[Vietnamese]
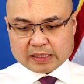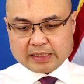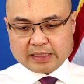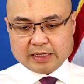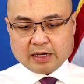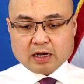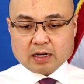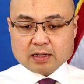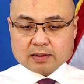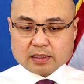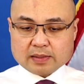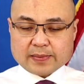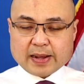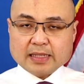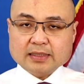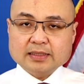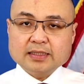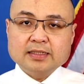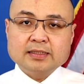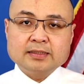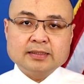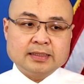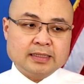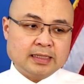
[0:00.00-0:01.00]
thì đó là cái bản
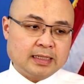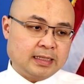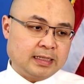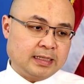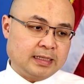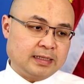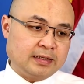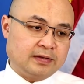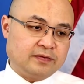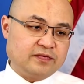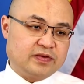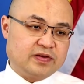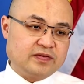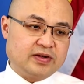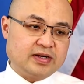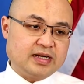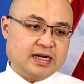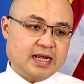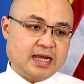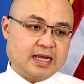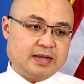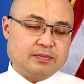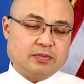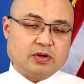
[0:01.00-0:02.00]
tin uh, về
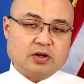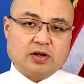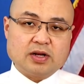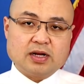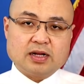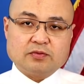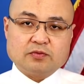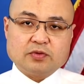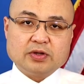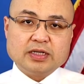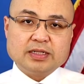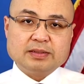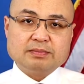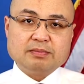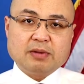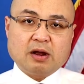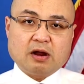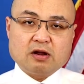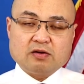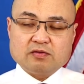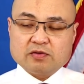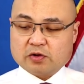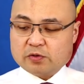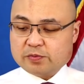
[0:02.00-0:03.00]
vấn đề mà gọi là William
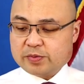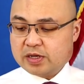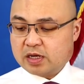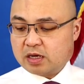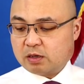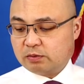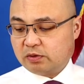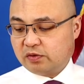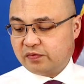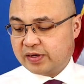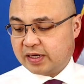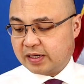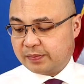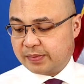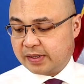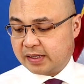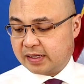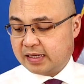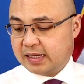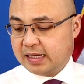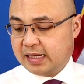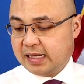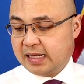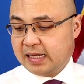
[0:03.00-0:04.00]
Barr và cũng như là công tố viên đặc
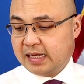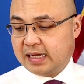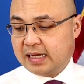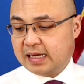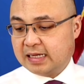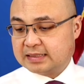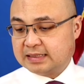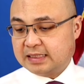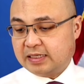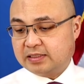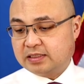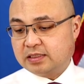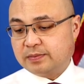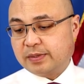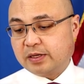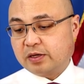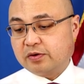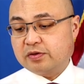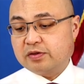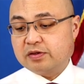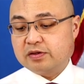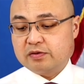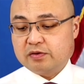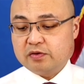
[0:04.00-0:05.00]
biệt uh, sau đây xin mời
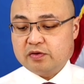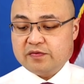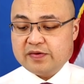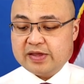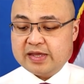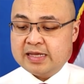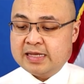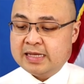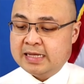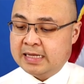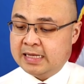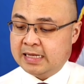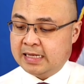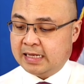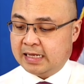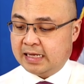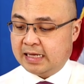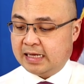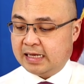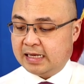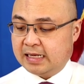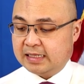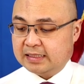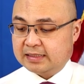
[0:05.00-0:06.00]
quý, quý vị
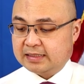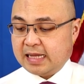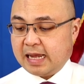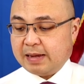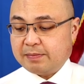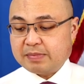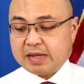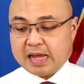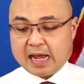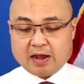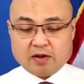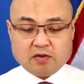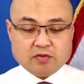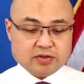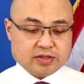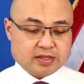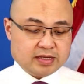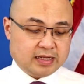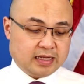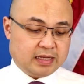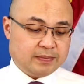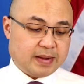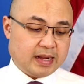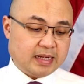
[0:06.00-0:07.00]
uh, tham khảo
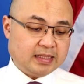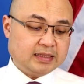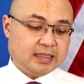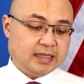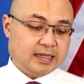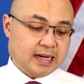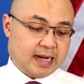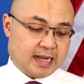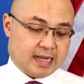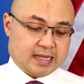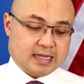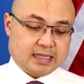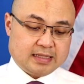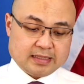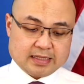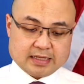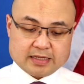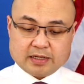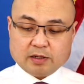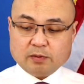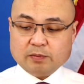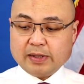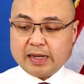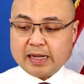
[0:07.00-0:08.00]
những cái bản tin này
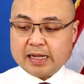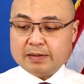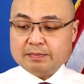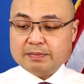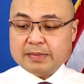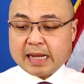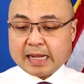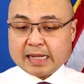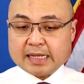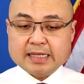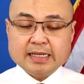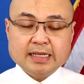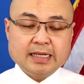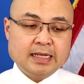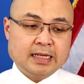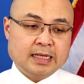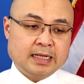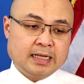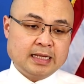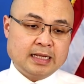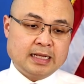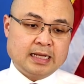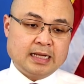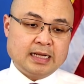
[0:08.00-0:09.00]
thì trong ngày hôm nay
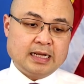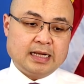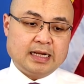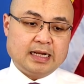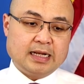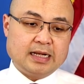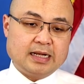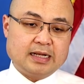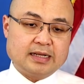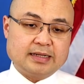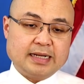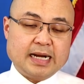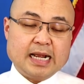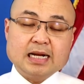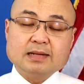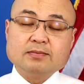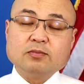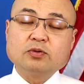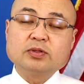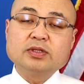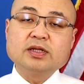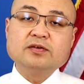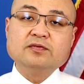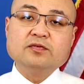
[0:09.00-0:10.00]
À, đây là
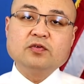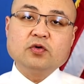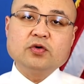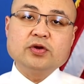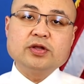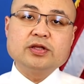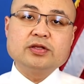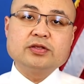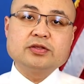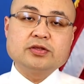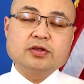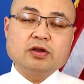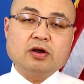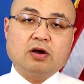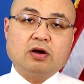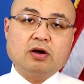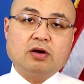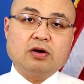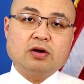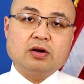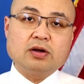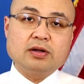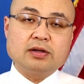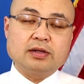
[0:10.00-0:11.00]
một tin vui cho
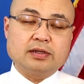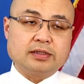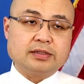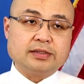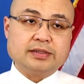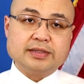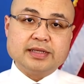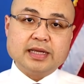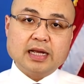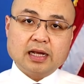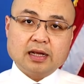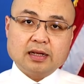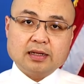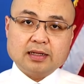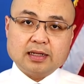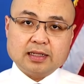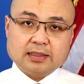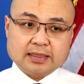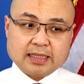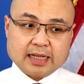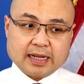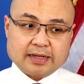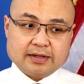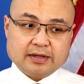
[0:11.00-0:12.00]
người dân
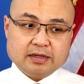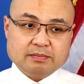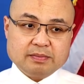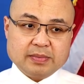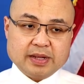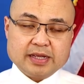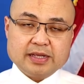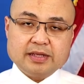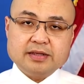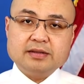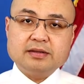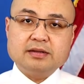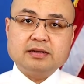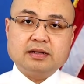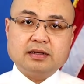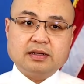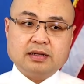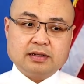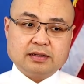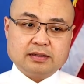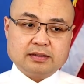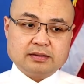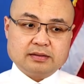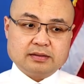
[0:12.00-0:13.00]
ở tại nước Mỹ,
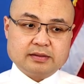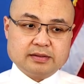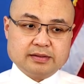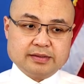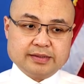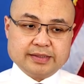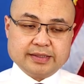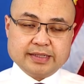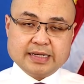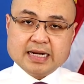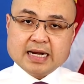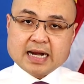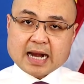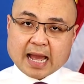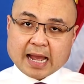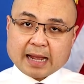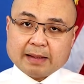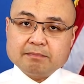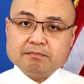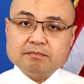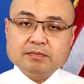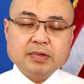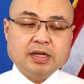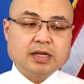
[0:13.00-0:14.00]
ờ, người đi
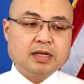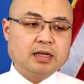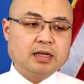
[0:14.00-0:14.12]
làm,